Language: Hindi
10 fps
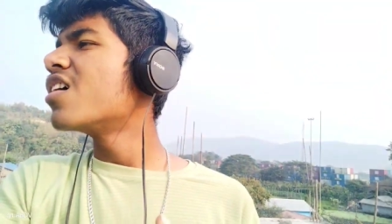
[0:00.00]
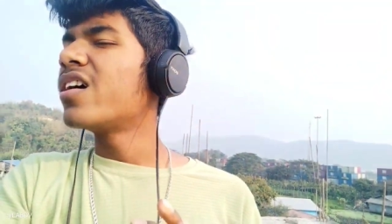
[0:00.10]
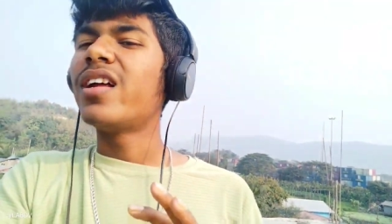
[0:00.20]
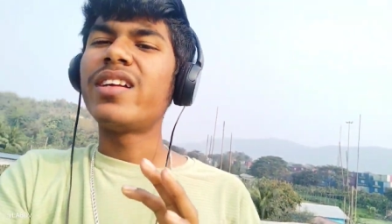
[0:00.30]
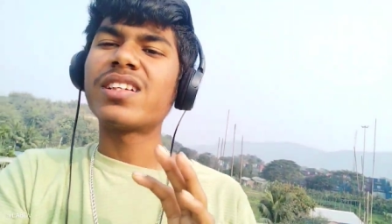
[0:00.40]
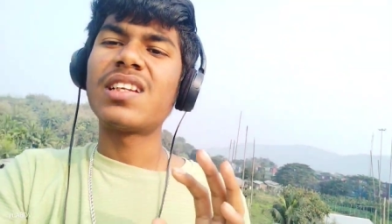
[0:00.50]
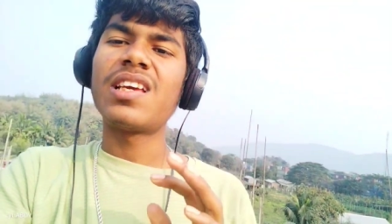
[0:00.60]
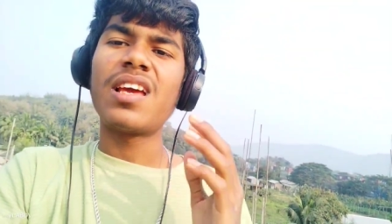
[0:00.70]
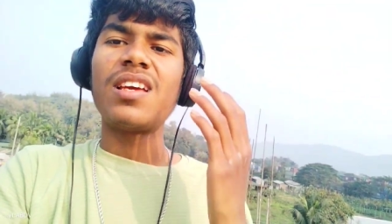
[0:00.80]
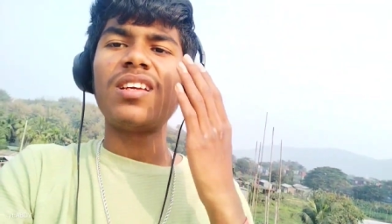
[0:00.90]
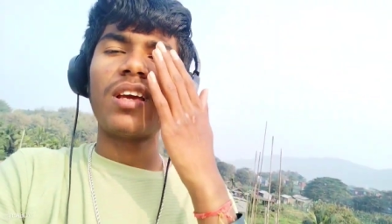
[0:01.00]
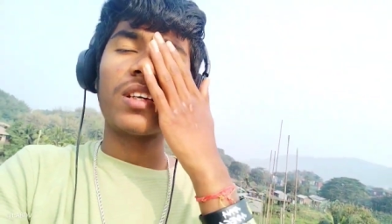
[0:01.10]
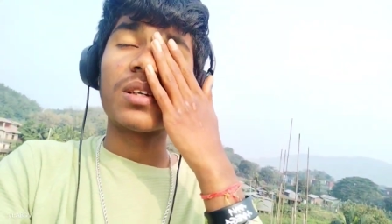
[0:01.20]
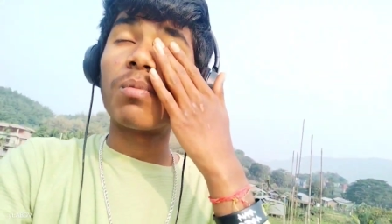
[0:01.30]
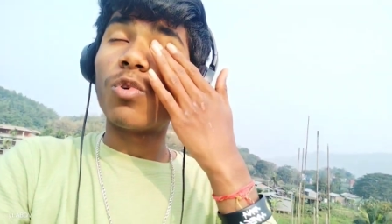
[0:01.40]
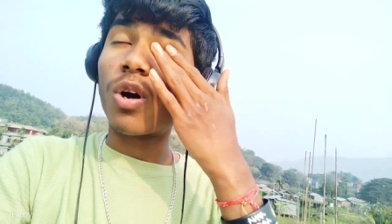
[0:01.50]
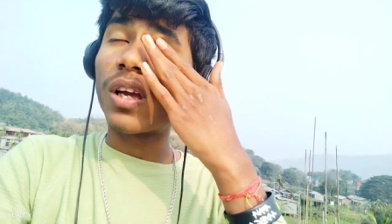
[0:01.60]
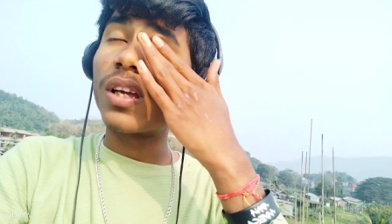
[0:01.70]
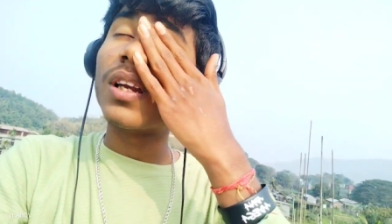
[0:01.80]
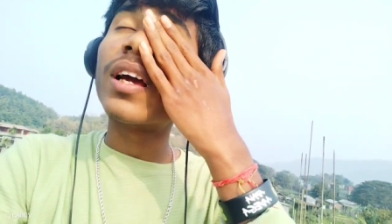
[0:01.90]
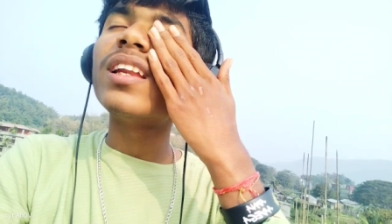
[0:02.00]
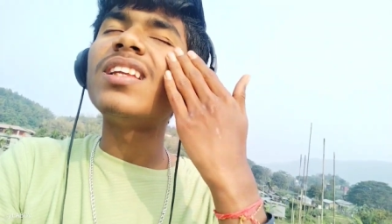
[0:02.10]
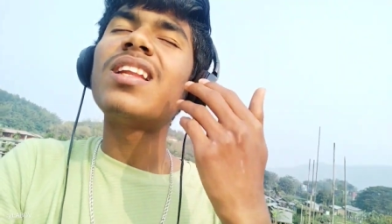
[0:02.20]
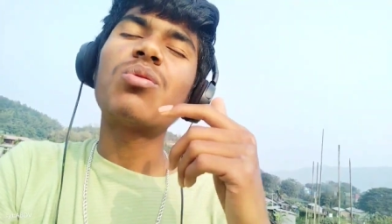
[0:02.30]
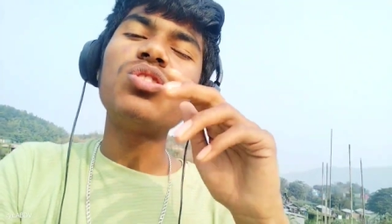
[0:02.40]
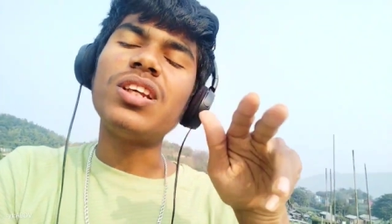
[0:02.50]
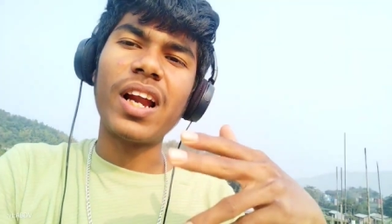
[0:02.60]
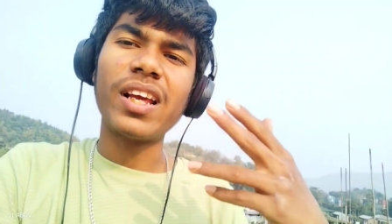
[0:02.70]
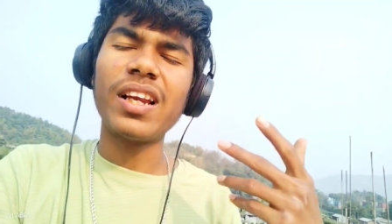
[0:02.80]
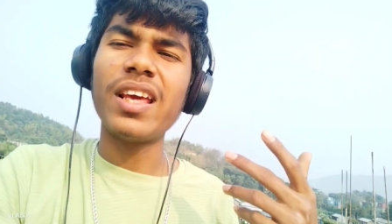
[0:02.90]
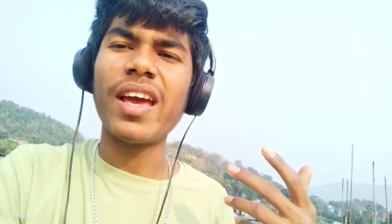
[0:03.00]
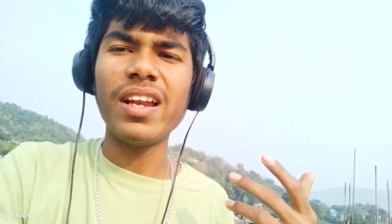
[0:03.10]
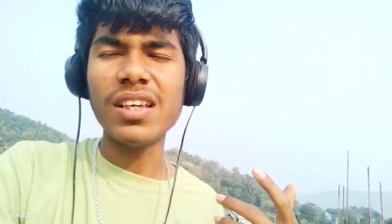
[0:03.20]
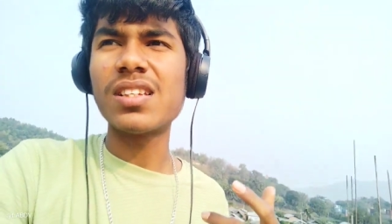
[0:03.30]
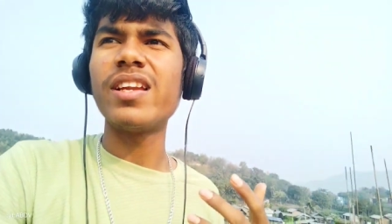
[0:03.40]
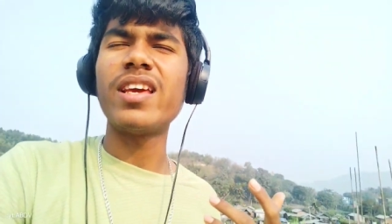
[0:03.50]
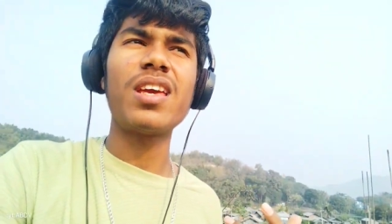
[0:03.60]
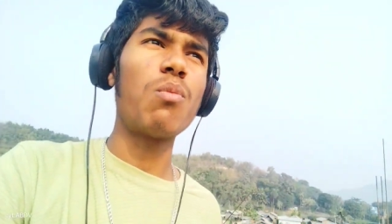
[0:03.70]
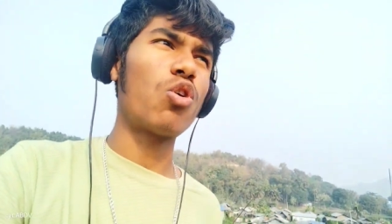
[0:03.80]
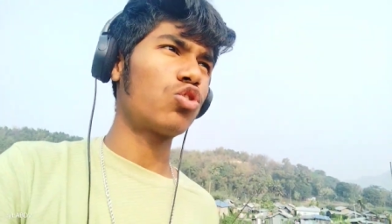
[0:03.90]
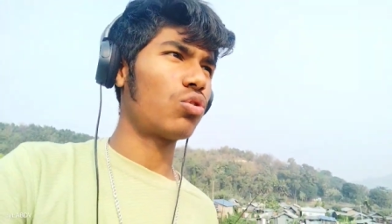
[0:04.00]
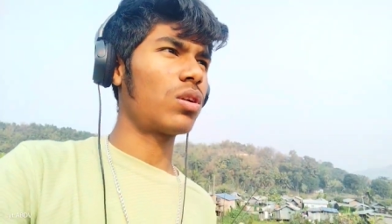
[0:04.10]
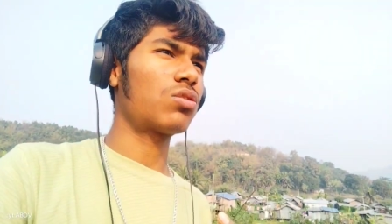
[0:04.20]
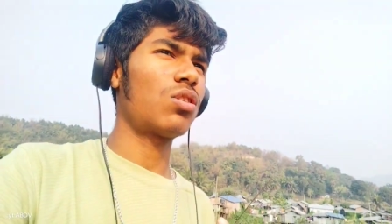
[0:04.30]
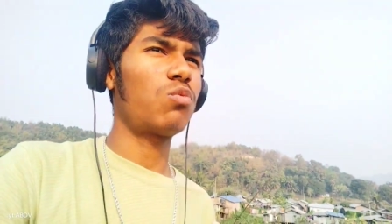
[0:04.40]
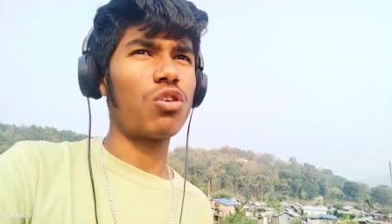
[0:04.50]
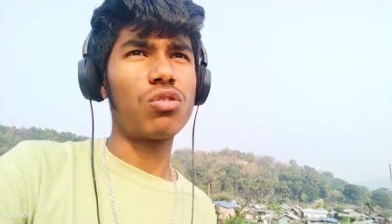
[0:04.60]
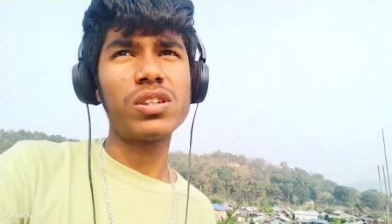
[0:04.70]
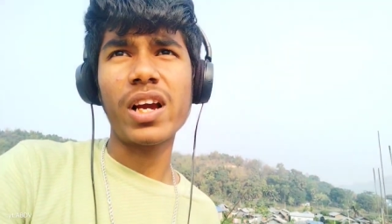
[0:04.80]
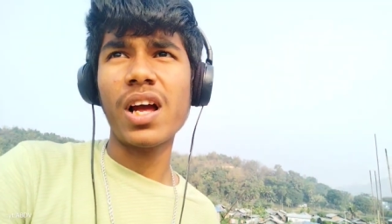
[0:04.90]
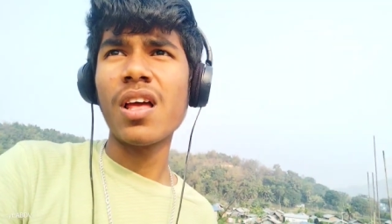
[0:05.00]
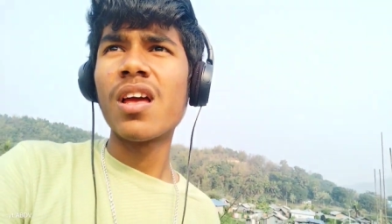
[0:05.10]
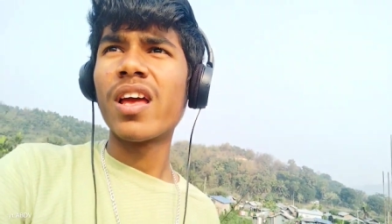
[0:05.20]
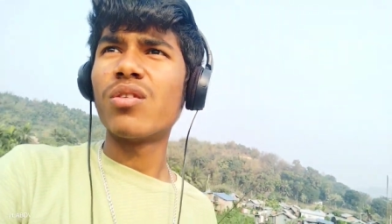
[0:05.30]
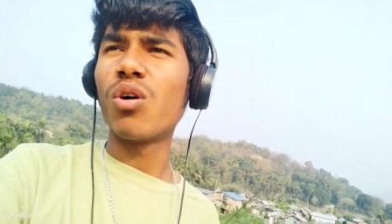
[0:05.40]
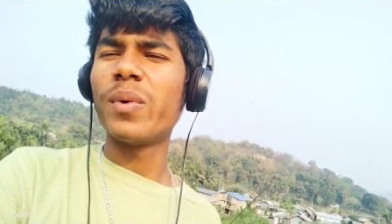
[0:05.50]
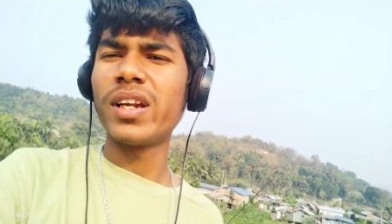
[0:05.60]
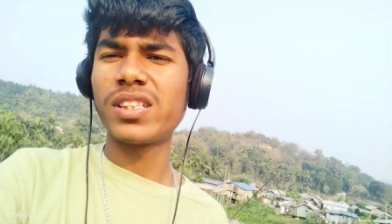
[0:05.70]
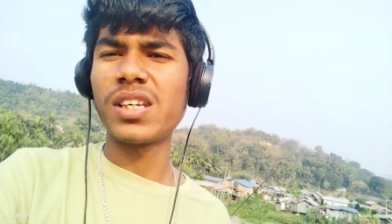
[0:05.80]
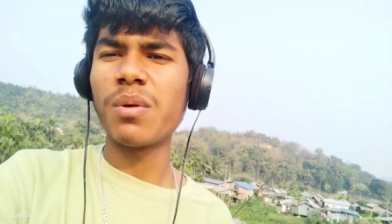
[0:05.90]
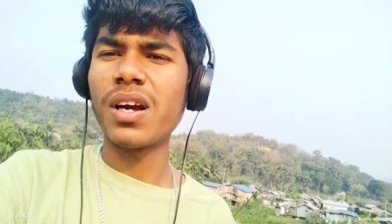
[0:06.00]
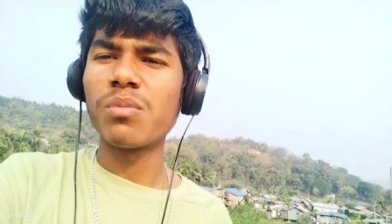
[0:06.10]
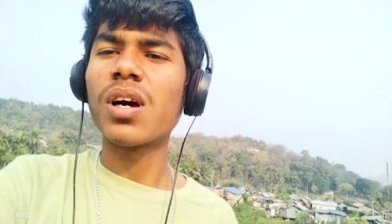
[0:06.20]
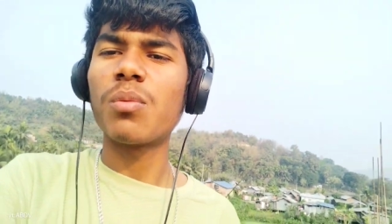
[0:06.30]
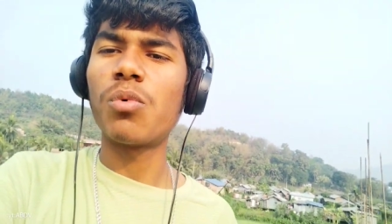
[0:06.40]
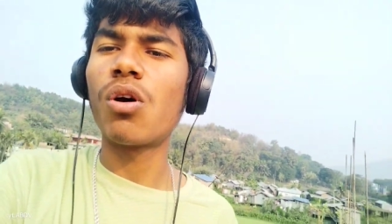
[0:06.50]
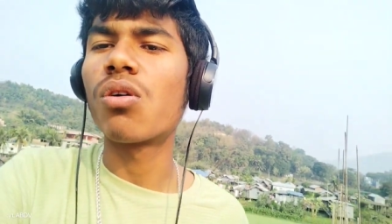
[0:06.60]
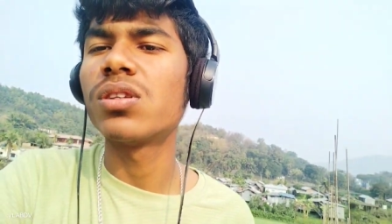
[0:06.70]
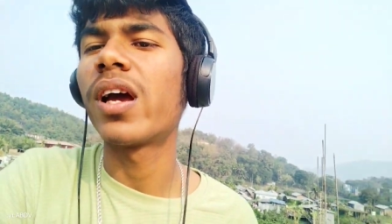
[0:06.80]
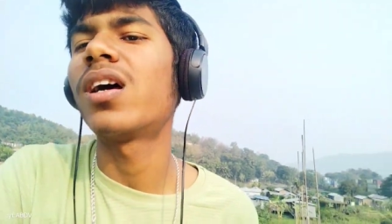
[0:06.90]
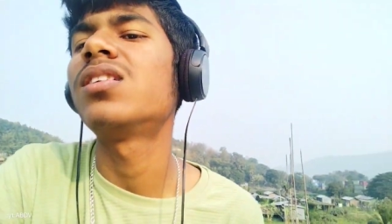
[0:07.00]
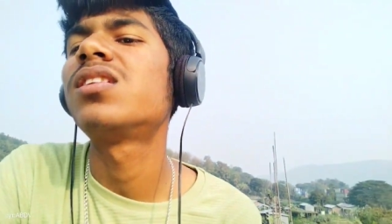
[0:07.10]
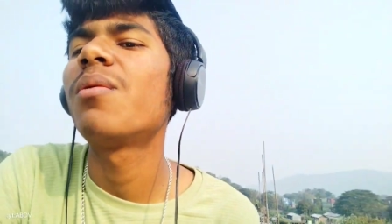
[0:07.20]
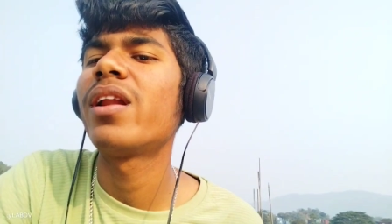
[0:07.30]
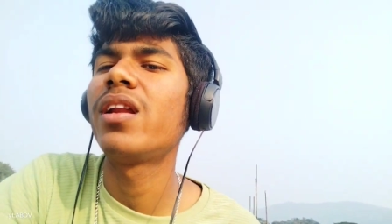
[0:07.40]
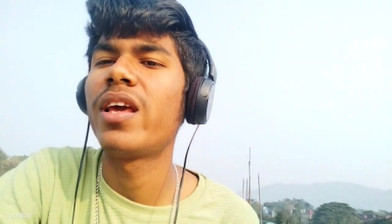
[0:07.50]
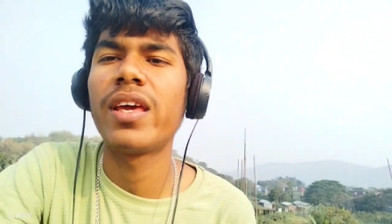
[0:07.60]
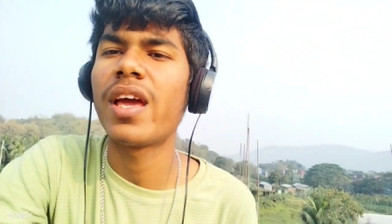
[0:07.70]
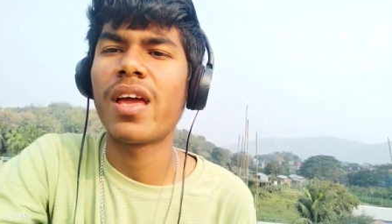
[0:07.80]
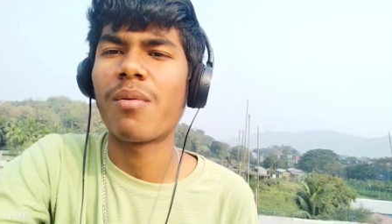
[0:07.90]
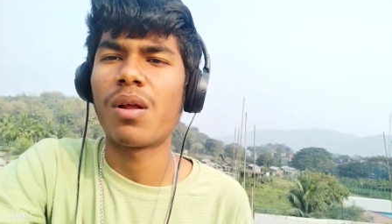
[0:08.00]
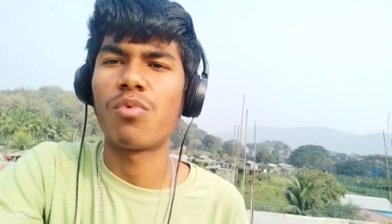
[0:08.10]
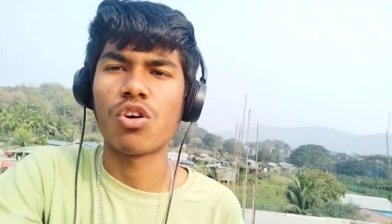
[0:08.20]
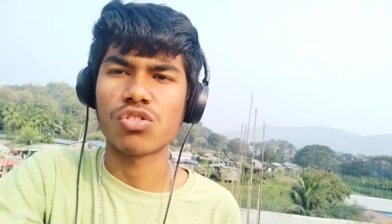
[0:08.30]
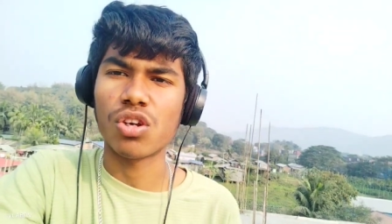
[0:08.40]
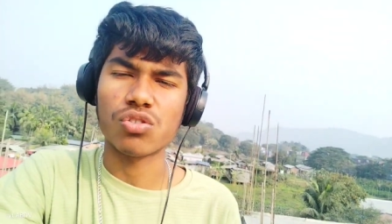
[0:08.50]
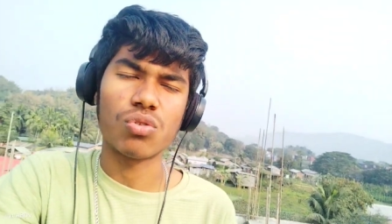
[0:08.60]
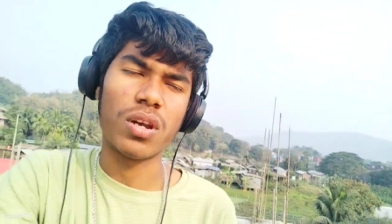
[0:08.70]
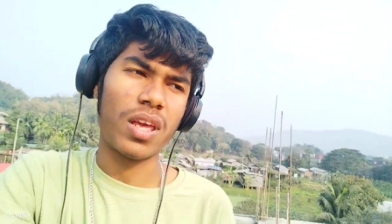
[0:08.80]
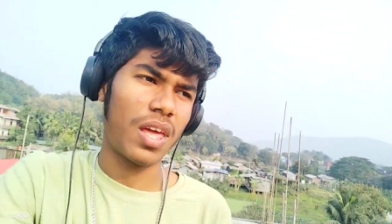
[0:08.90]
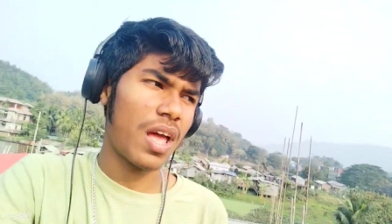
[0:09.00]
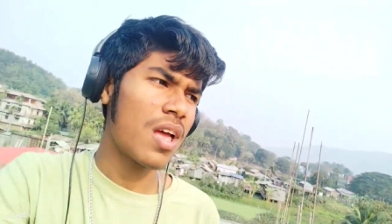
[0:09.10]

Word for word: इंटरेस्ट नहीं है ये सब ब्लॉगिंग लेकिन इतना कुछ दिखाने के लिए है नहीं इसलिए नहीं किया बहुत छोटा छोटा ब्लॉग हो जाएगा दो मिनट से भी कम का ब्लॉग हो जाएगा इसलिए मैंने नहीं किया ये वाला ब्लॉग श्लॉक शूट नहीं किया